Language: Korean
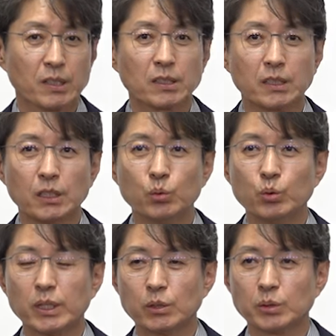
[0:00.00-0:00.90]

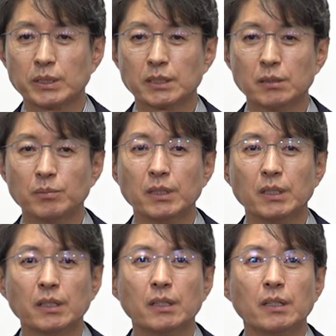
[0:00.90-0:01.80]
이후에도 지금
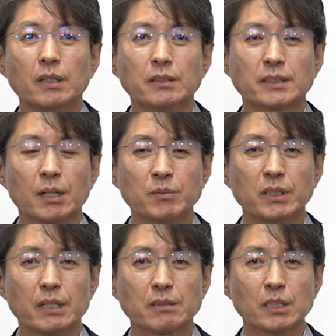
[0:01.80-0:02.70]
참여
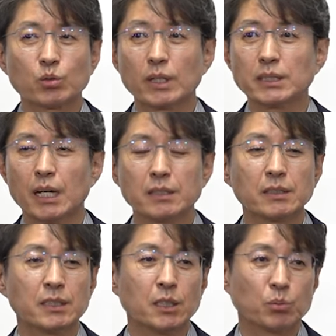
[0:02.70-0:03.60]
의향서 제출하지
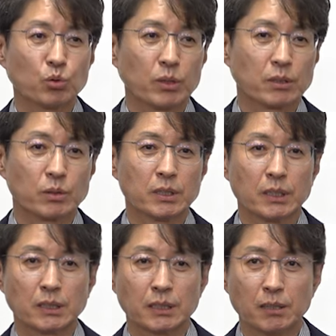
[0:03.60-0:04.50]
않은 기업 중에서
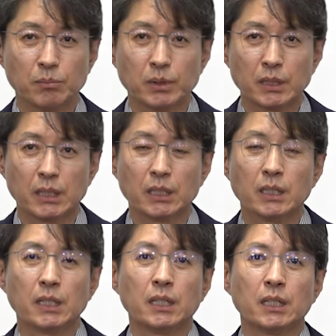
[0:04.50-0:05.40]
저희가 지난번에
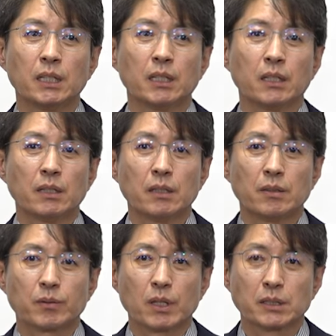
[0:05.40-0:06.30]

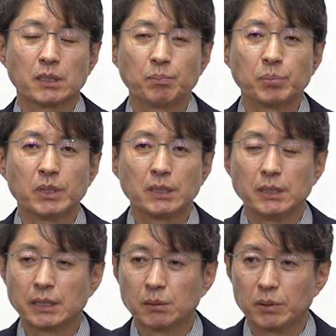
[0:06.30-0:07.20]
10평
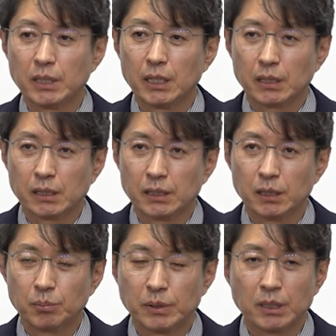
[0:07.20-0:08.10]
20인의
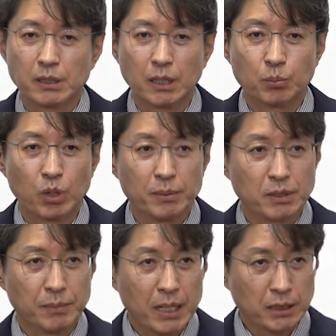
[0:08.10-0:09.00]
기업 10개를
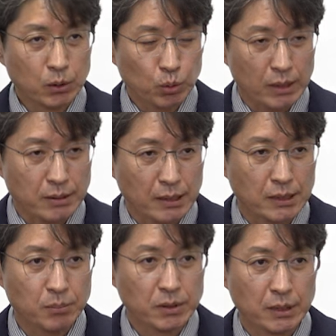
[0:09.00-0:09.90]
포함해서 47개사가
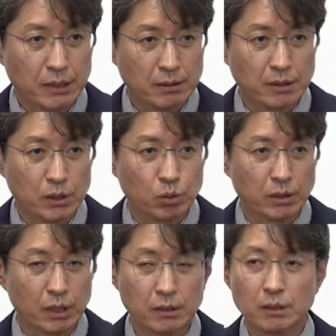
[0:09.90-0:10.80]
참여 의향서를
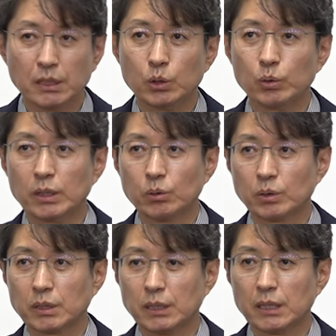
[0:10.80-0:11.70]
제출했는데 그 이후에도
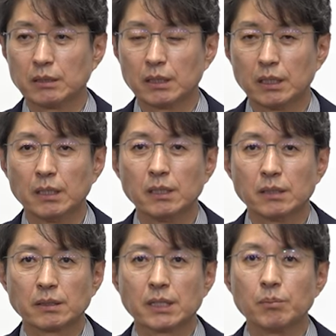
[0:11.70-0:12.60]
저희한테
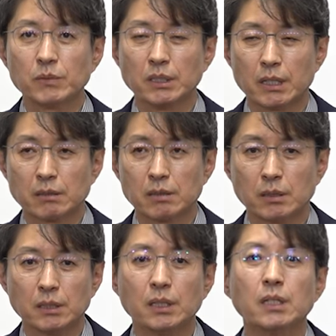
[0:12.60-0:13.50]
참여
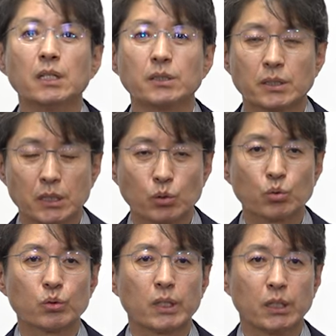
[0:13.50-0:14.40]
의향서를
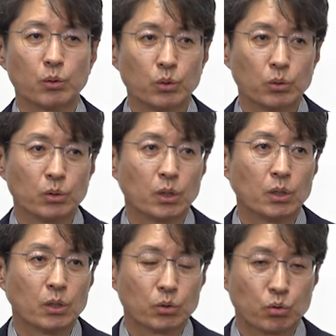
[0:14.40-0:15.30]
제출해 온
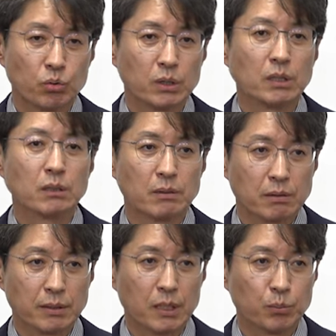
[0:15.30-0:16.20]
중견
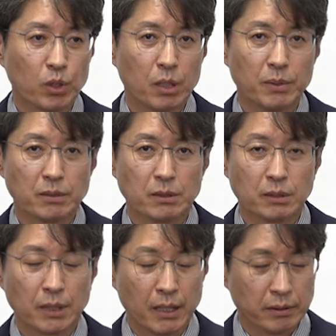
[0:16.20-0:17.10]
건설사를
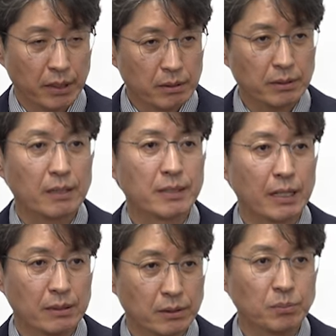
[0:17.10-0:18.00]
포함해서 대여섯
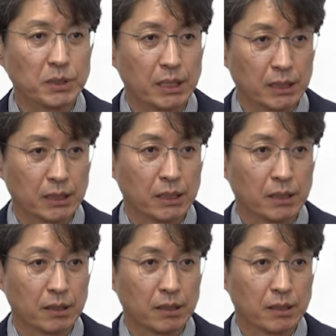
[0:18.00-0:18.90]
개사가 있습니다.
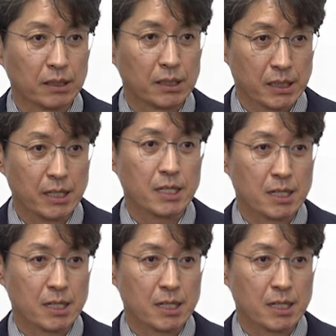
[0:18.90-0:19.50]
예.